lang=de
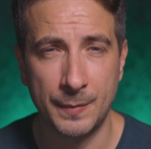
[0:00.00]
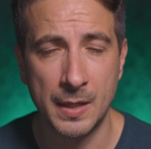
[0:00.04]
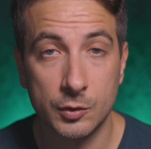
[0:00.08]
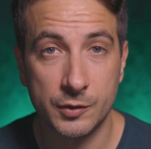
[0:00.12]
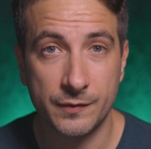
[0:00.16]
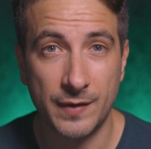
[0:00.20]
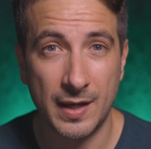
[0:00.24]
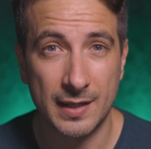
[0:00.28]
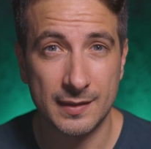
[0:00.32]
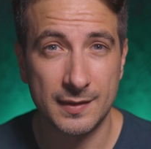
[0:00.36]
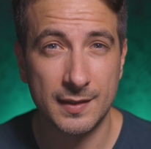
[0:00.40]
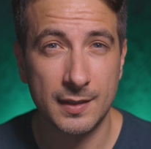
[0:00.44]
Und
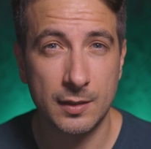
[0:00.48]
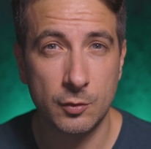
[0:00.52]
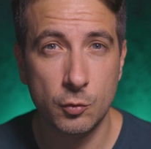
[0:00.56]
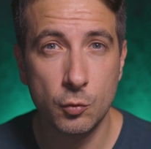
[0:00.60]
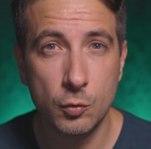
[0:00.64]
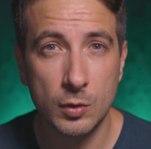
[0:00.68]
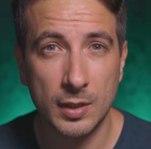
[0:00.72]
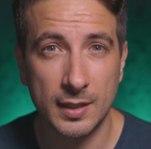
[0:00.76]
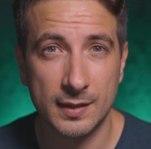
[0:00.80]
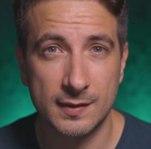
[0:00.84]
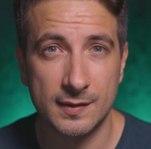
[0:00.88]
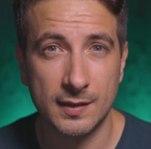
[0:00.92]
zwar hat sich
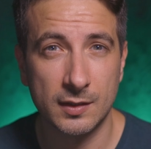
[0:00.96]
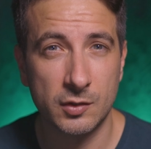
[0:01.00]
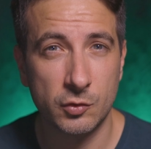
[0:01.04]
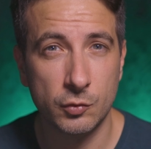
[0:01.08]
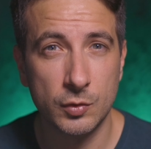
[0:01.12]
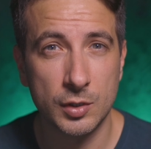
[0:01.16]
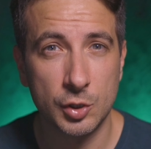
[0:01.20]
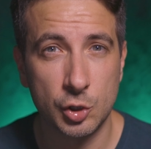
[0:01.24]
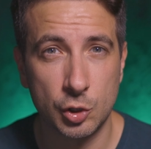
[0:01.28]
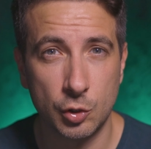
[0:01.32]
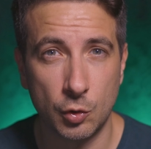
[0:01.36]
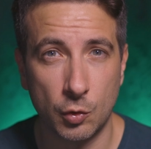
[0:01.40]
Google jetzt
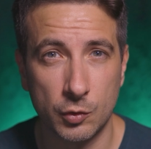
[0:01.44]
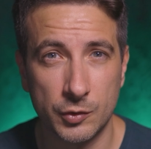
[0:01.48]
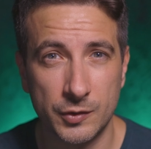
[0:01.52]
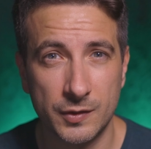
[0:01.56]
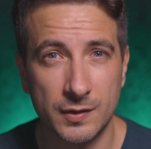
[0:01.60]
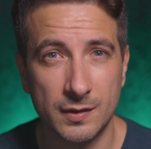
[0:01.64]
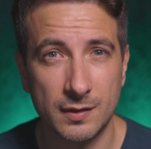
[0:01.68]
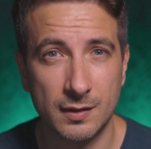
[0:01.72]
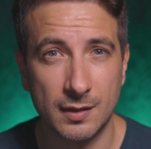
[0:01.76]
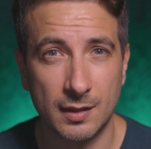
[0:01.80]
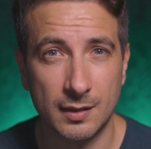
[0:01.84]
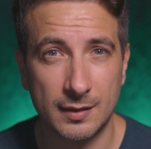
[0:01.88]
dazu
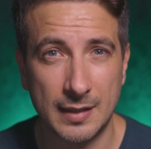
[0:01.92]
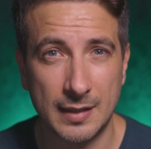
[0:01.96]
entschlossen,